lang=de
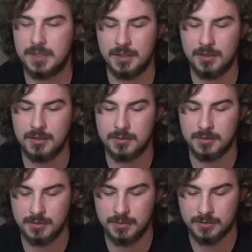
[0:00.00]

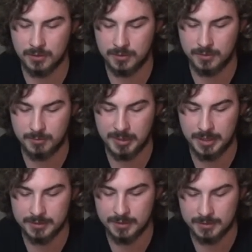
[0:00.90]
der äh, sonst bei
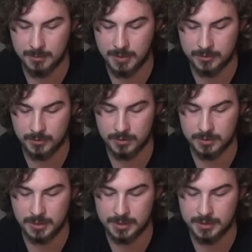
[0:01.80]
anderen
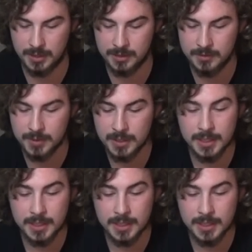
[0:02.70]
Tabaksorten halt da ist.